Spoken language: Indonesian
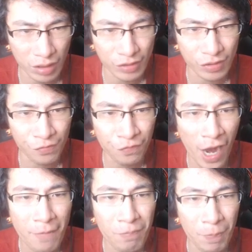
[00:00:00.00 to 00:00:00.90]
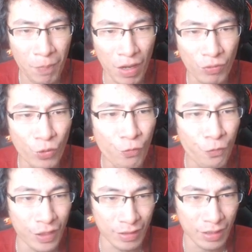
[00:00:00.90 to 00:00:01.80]
is to find people who
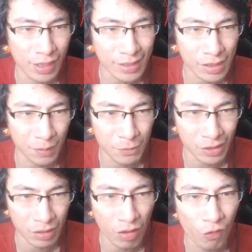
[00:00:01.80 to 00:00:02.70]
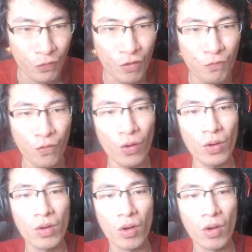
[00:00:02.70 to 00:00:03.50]
fit the description of the four